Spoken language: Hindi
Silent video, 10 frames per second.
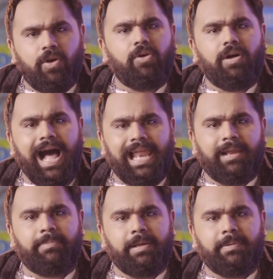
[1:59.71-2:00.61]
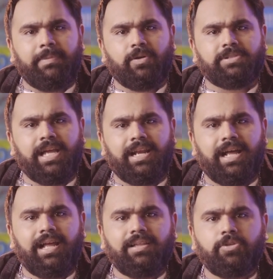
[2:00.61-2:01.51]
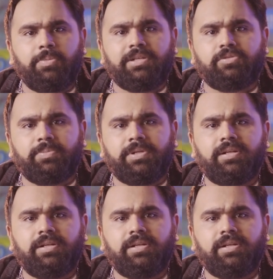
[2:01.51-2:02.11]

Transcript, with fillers: देखो आलम भाई पे भरोसा है ना तो बस तो